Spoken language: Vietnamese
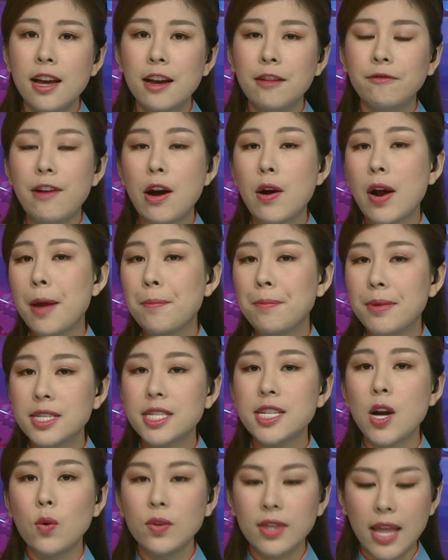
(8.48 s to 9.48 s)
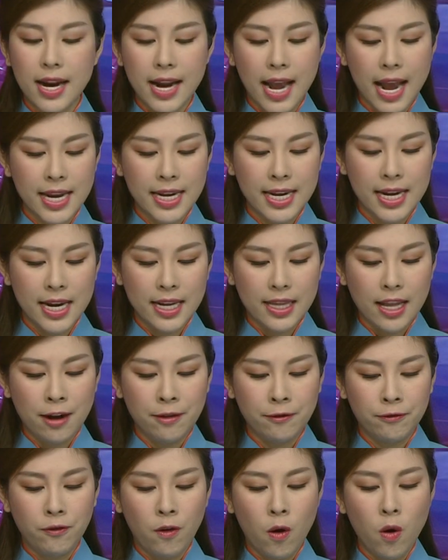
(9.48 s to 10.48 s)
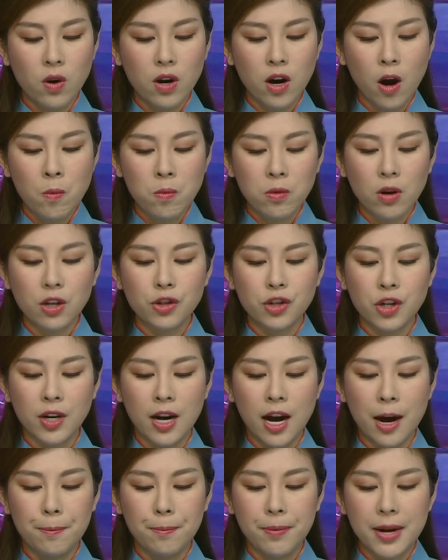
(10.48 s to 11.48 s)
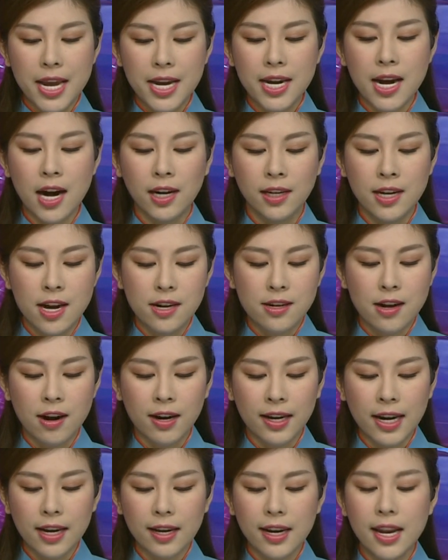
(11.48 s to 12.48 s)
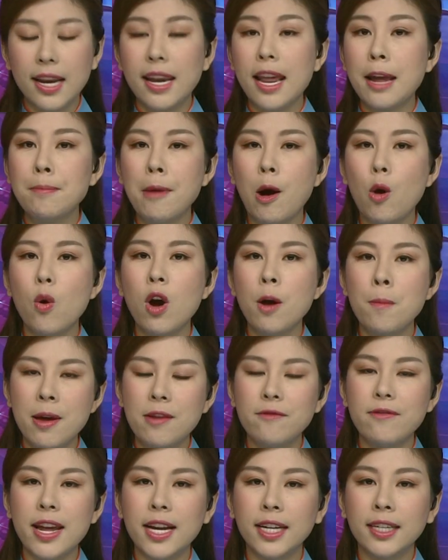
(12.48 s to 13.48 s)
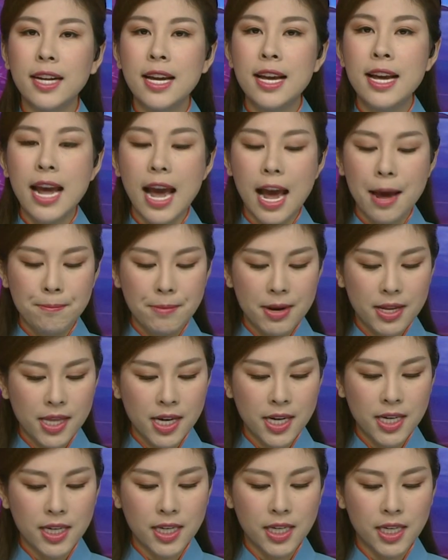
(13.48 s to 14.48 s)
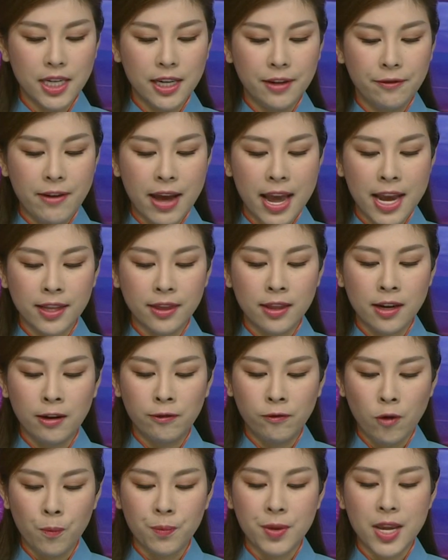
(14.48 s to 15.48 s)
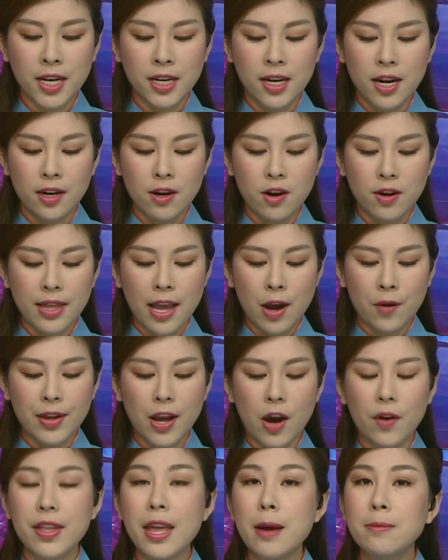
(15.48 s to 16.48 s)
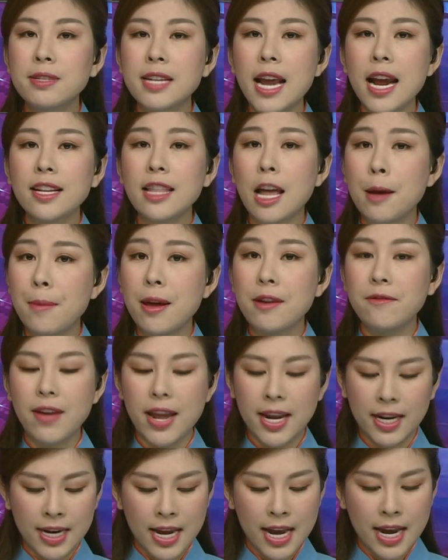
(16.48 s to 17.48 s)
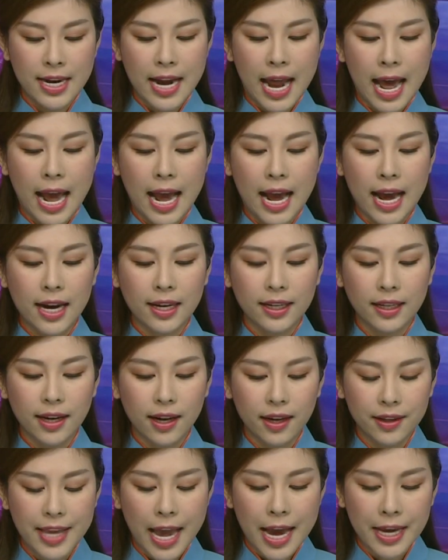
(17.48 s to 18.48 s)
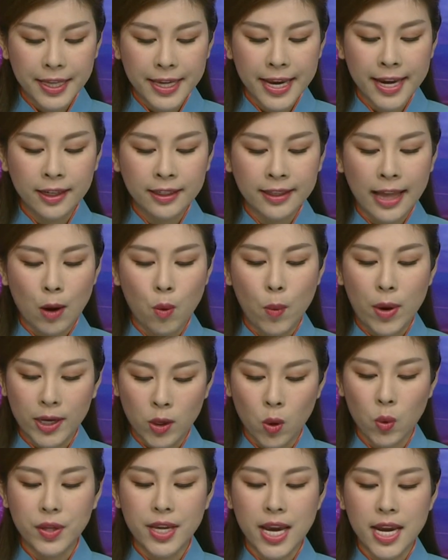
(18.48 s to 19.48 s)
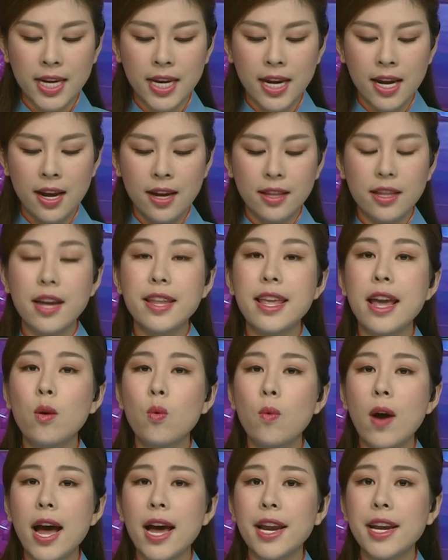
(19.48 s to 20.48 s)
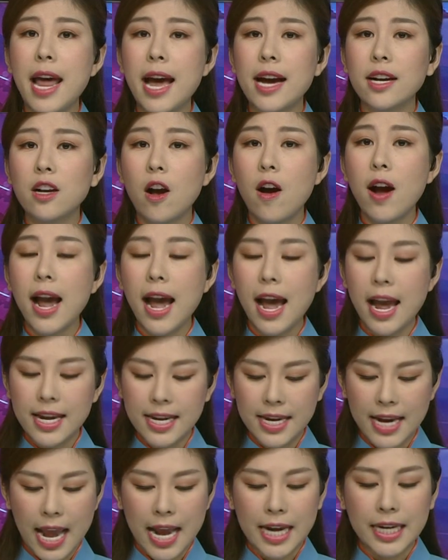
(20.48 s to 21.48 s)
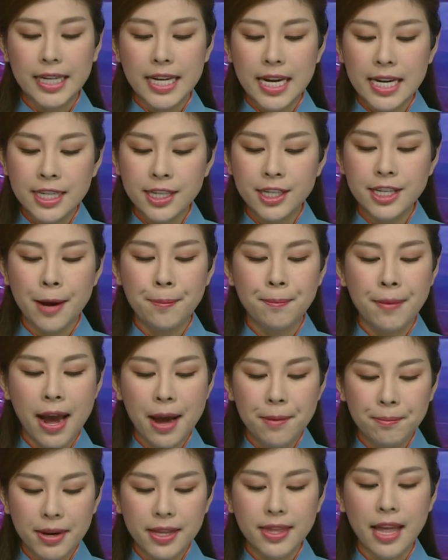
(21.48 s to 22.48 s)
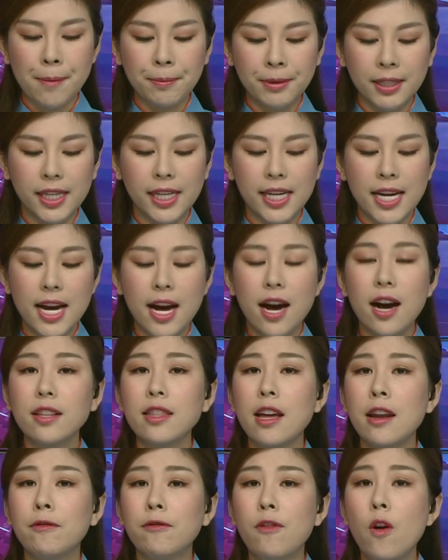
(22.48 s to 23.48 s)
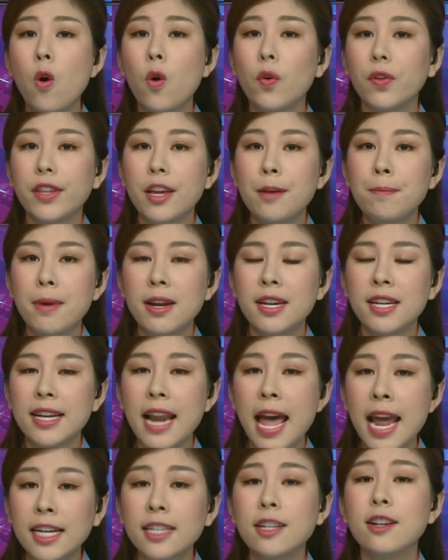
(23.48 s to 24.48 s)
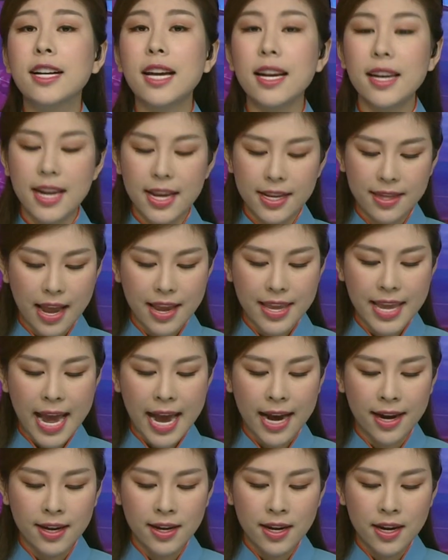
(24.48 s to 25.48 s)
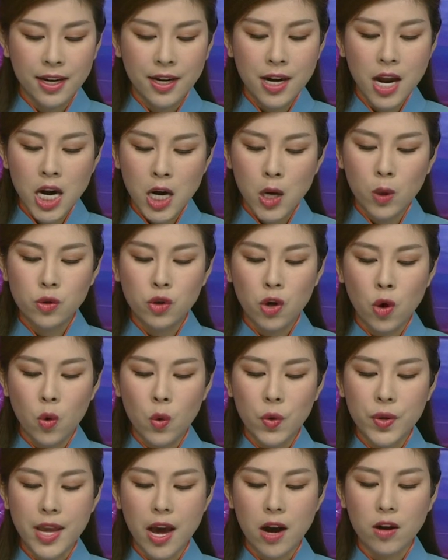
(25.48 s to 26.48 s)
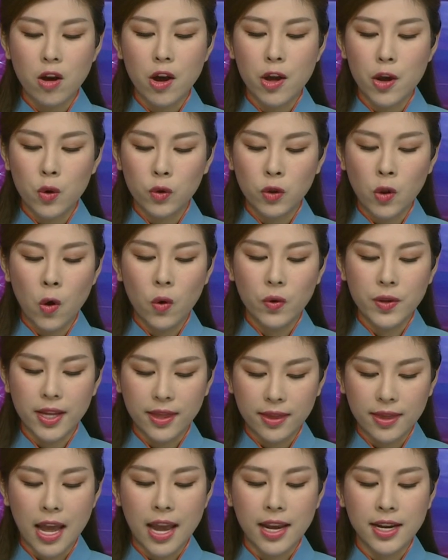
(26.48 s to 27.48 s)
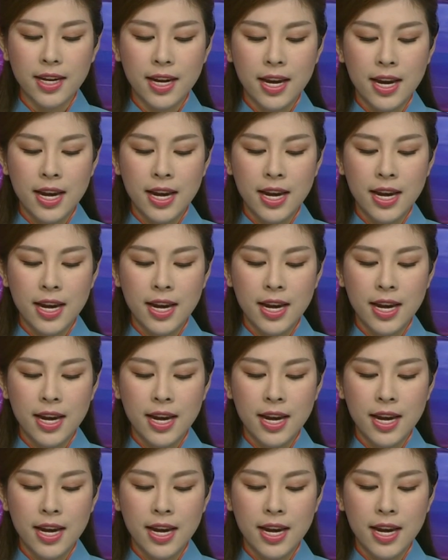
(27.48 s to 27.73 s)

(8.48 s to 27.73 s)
Vào ngày 16 tháng 2, thành phố không có trường hợp nghi ngờ cần cách ly lấy mẫu ở bệnh viện. 24 người về từ vùng dịch được theo dõi giám sát tại bệnh viện đã uh, giải chiến tại huyện Củ Chi. Thời gian qua đã có 2.928 người ở thành phố Hồ Chí Minh đang được cách ly tại nhà, nơi lưu trú do có yếu tố dịch tễ.